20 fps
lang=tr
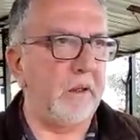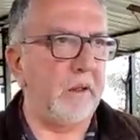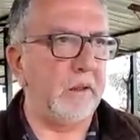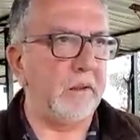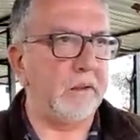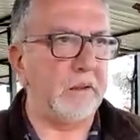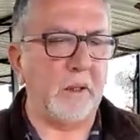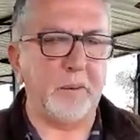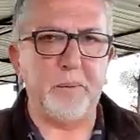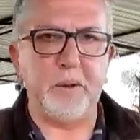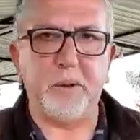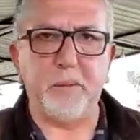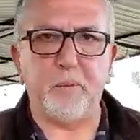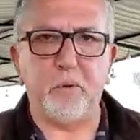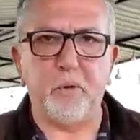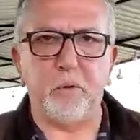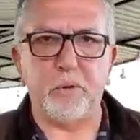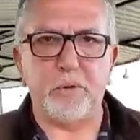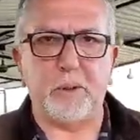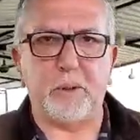E,
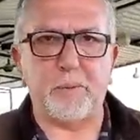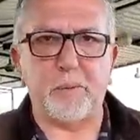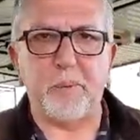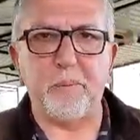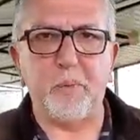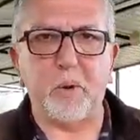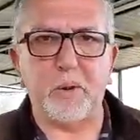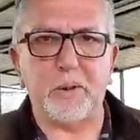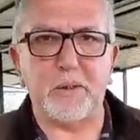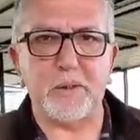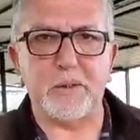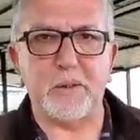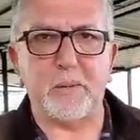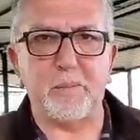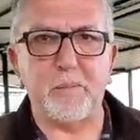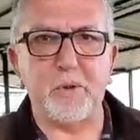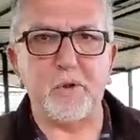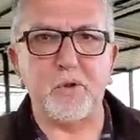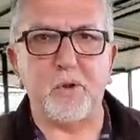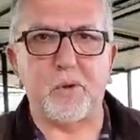tabii bu deprem
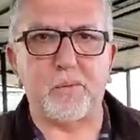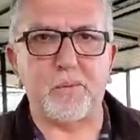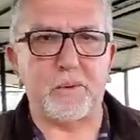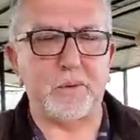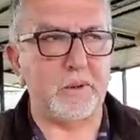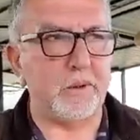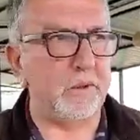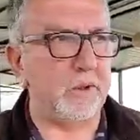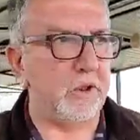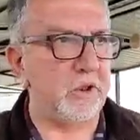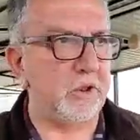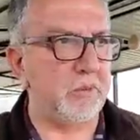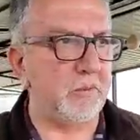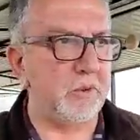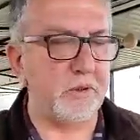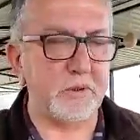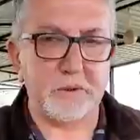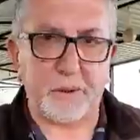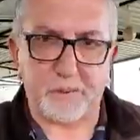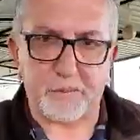bölgesinden birçok
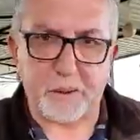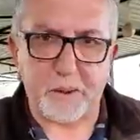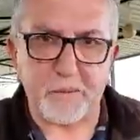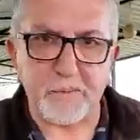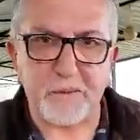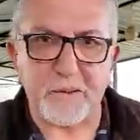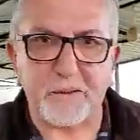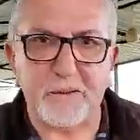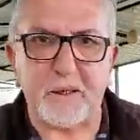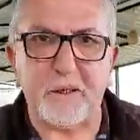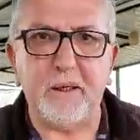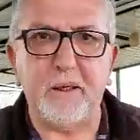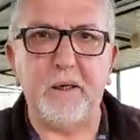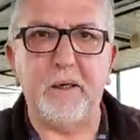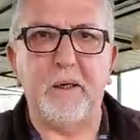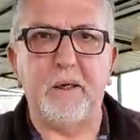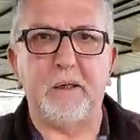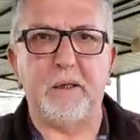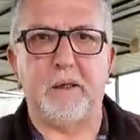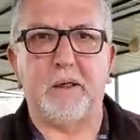vatandaşımız depremzede
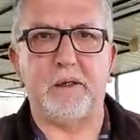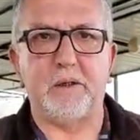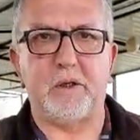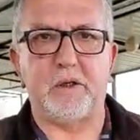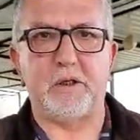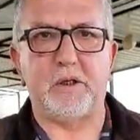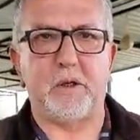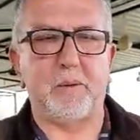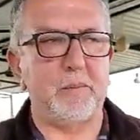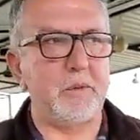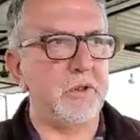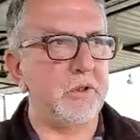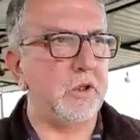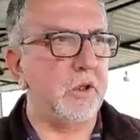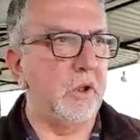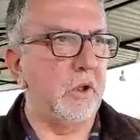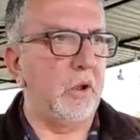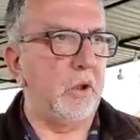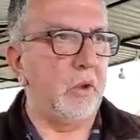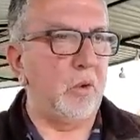
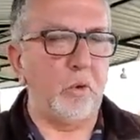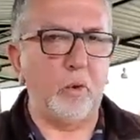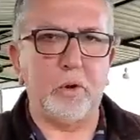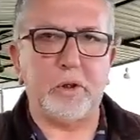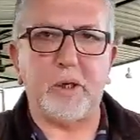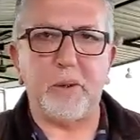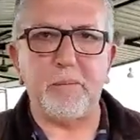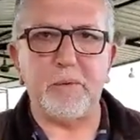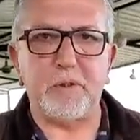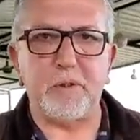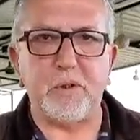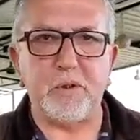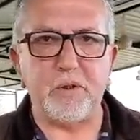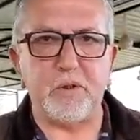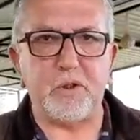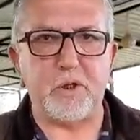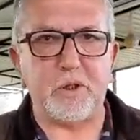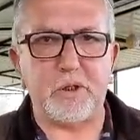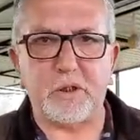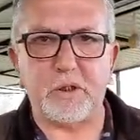kardeşlerimiz
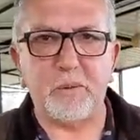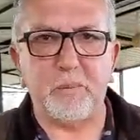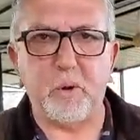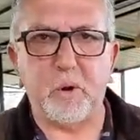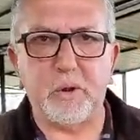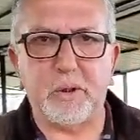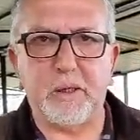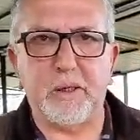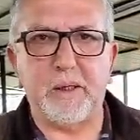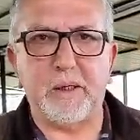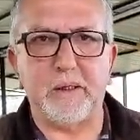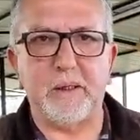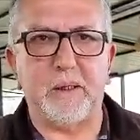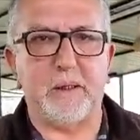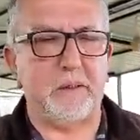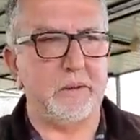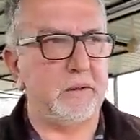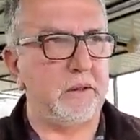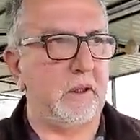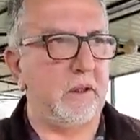ülkemizin çeşitli
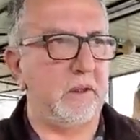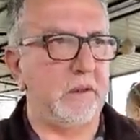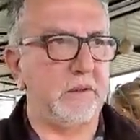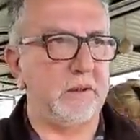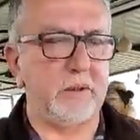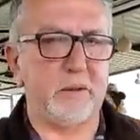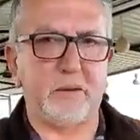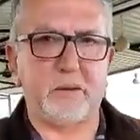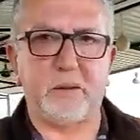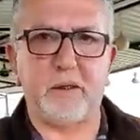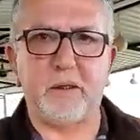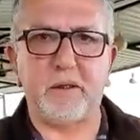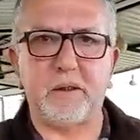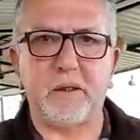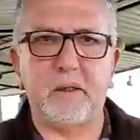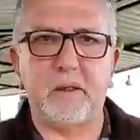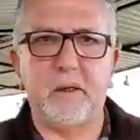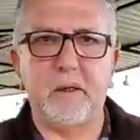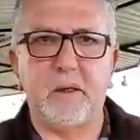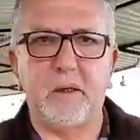bölgelerine
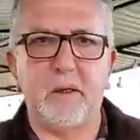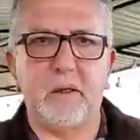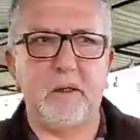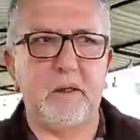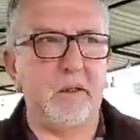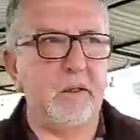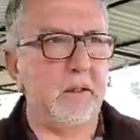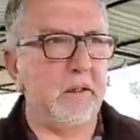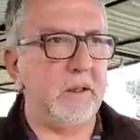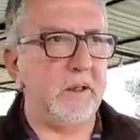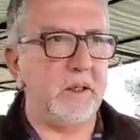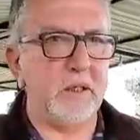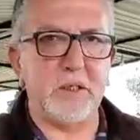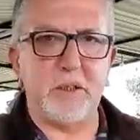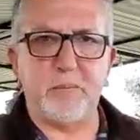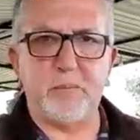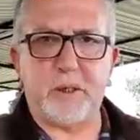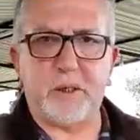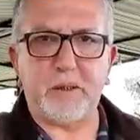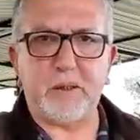dağıtıldılar. E,
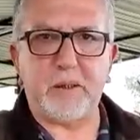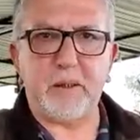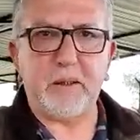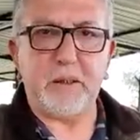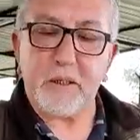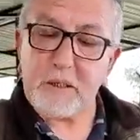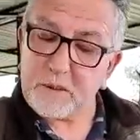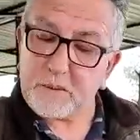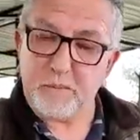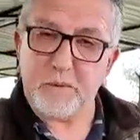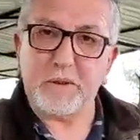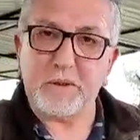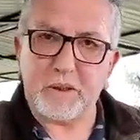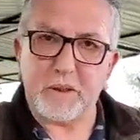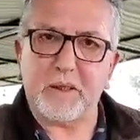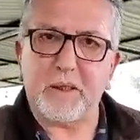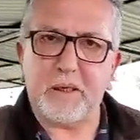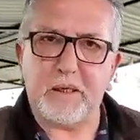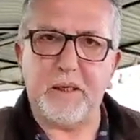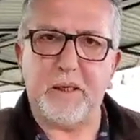İzmir'e de
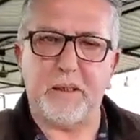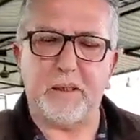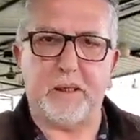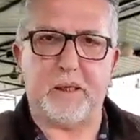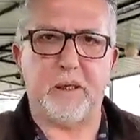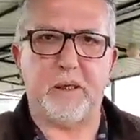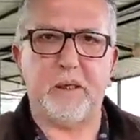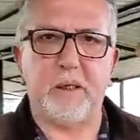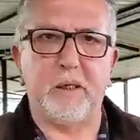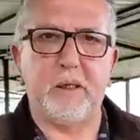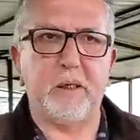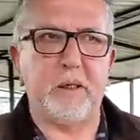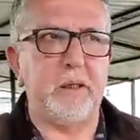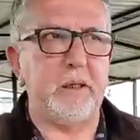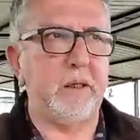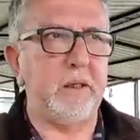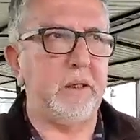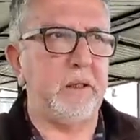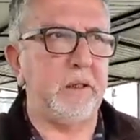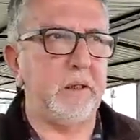İzmir Dikili'ye de
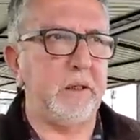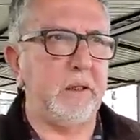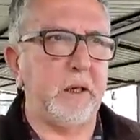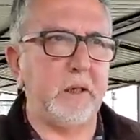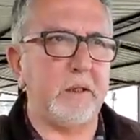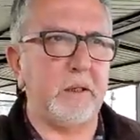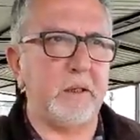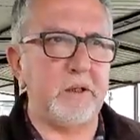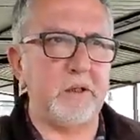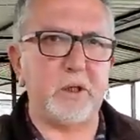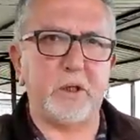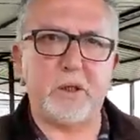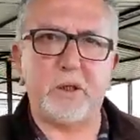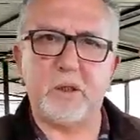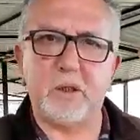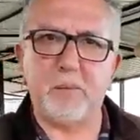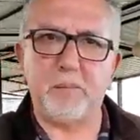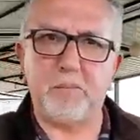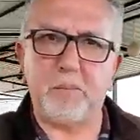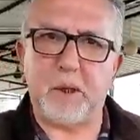e,
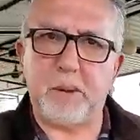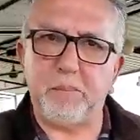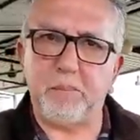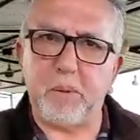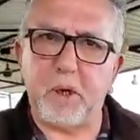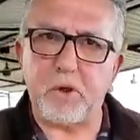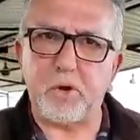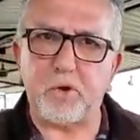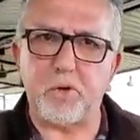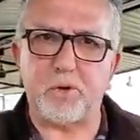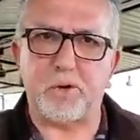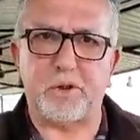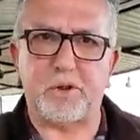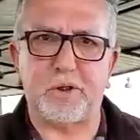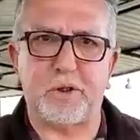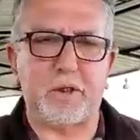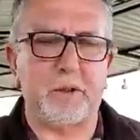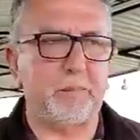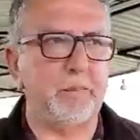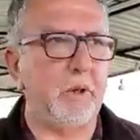yaklaşık
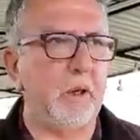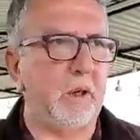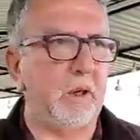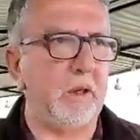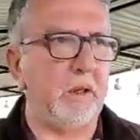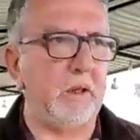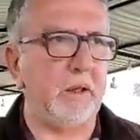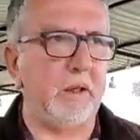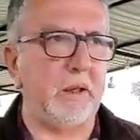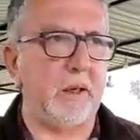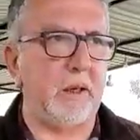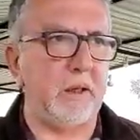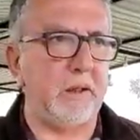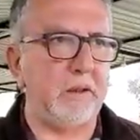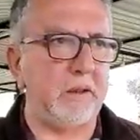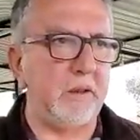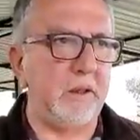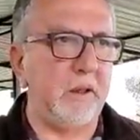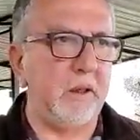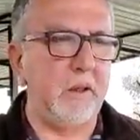1500 kişilik bir aile
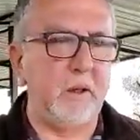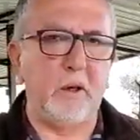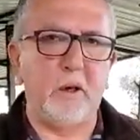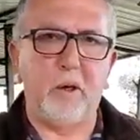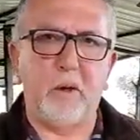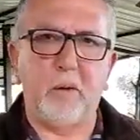geldi.